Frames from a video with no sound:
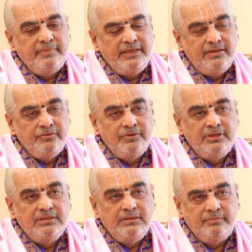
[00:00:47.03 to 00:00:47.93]
బయట
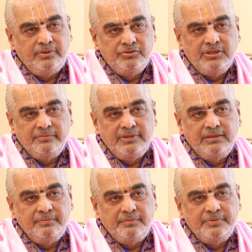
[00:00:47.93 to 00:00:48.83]
ఉన్నది
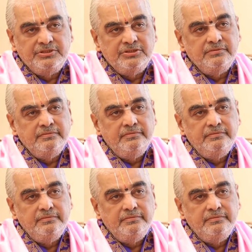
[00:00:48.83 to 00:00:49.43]
భౌతికమైన ప్రపంచం